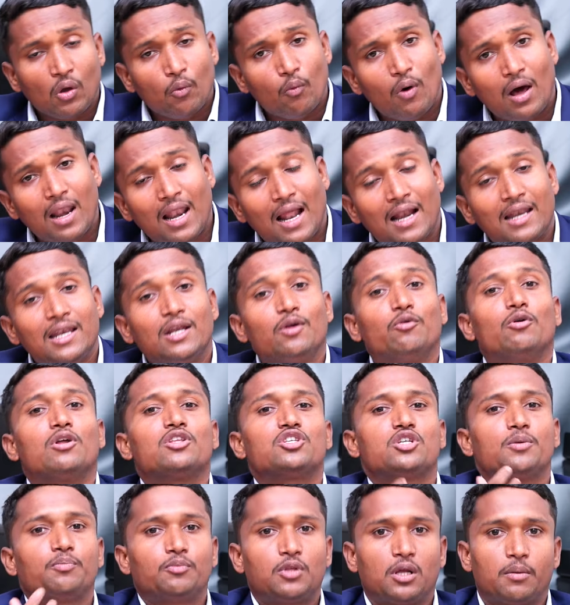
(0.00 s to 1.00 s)
వాళ్ళు అన్నీ కూడా
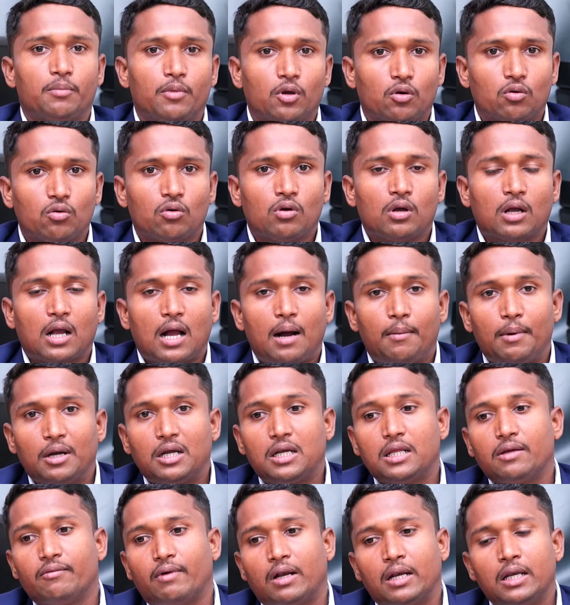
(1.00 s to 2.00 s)
చెప్తారు మీకు
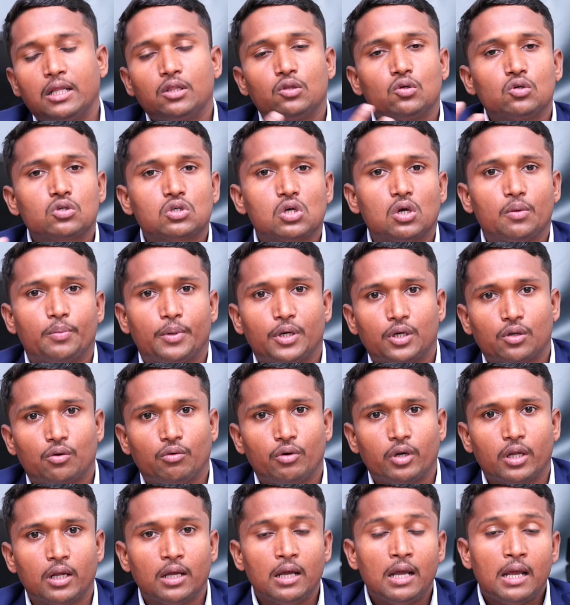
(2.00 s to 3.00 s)
కాబట్టి ఇవన్నీ దృష్టిలో
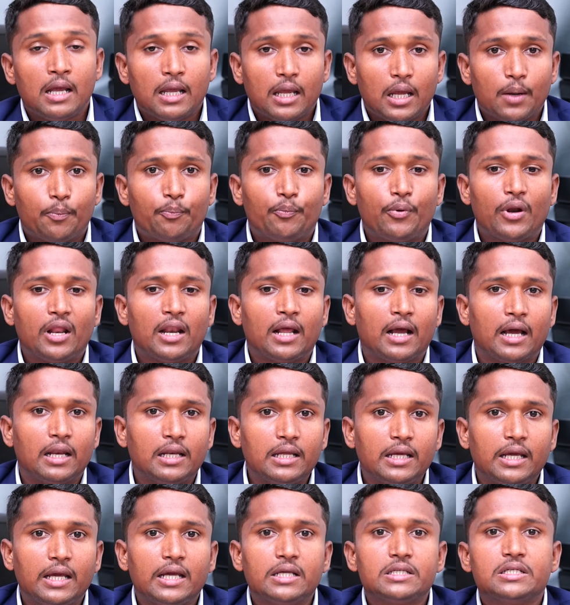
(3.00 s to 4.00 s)
పెట్టుకొని ఎప్పుడైనా
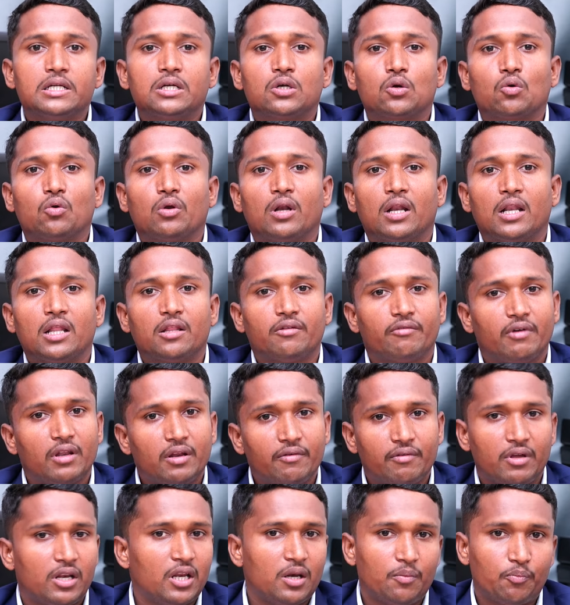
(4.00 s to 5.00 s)
కానీ ఏజెంట్ రోల్ అనేది
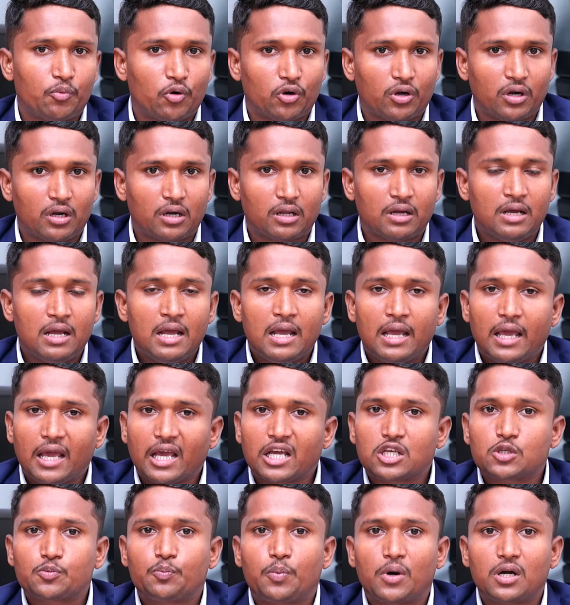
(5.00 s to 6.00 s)
వెరీ వెరీ ఇంపార్టెంట్
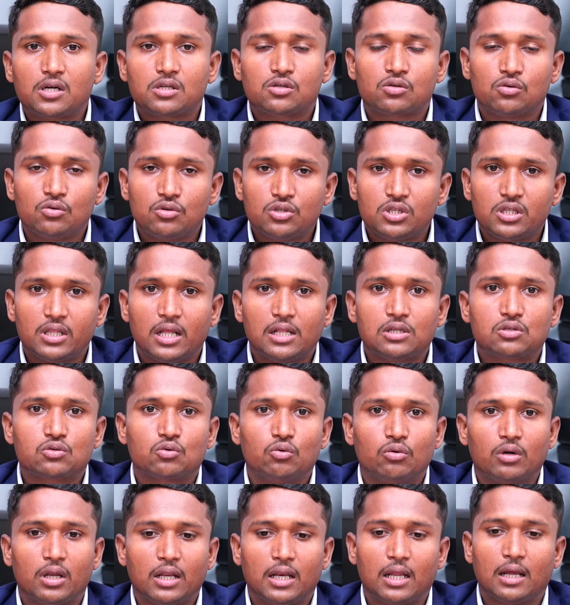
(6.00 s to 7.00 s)
ఎక్స్పర్ట్స్ నుంచి
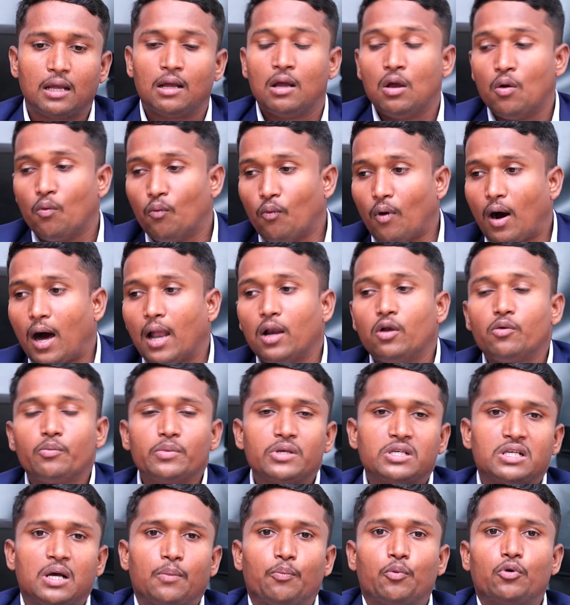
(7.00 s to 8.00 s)
తెలుసుకుంటేనే వాళ్ళు
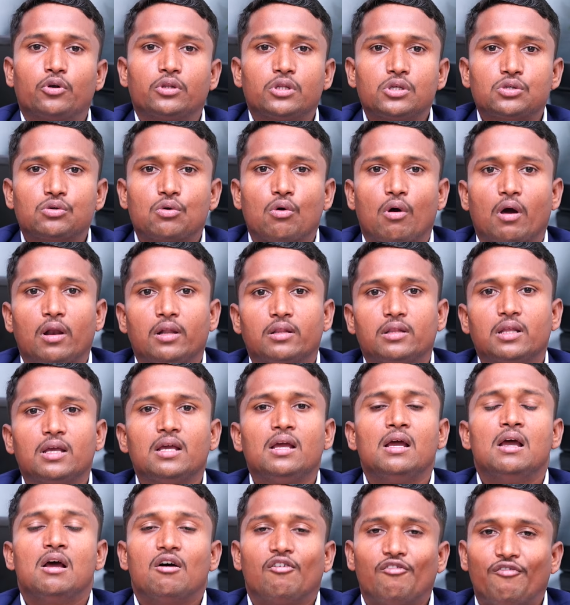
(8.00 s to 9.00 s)
మీ సపోర్ట్ తీసుకోగలిగితే
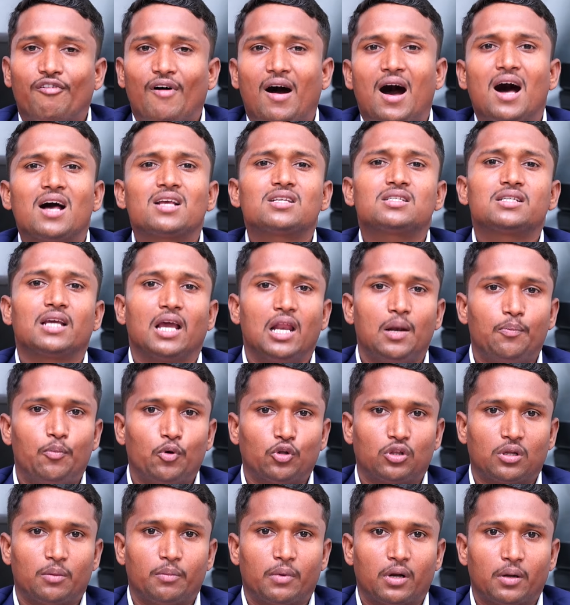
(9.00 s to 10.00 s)
ఫాస్ట్గా
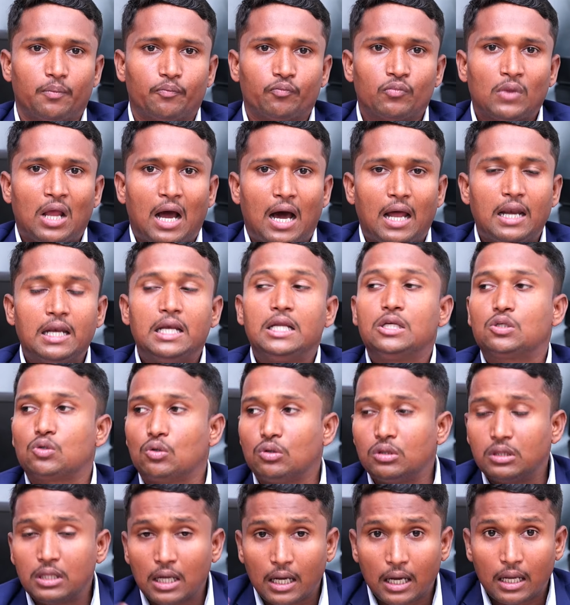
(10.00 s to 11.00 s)
వెళ్ళిపోతాం మనం అన్నీ
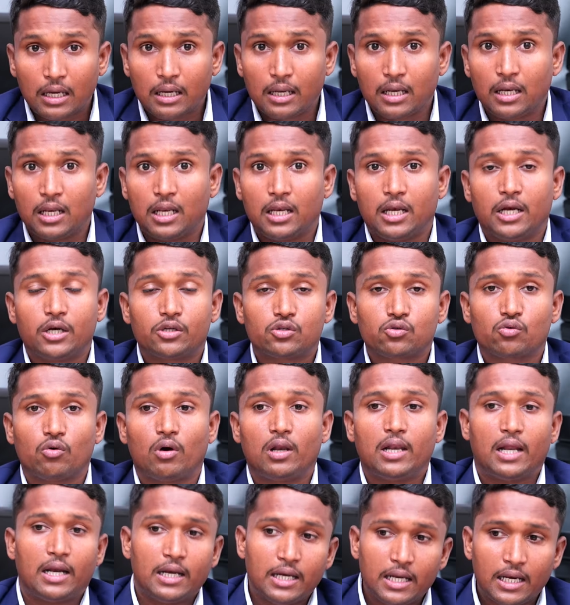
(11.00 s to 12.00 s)
సొంతంగా నేనే
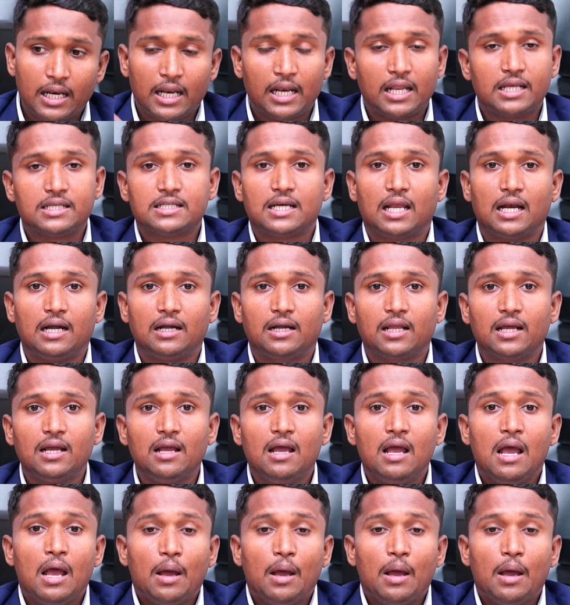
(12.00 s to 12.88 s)
నేర్చుకోవాలి అన్నీ నేనే చేయాలంటే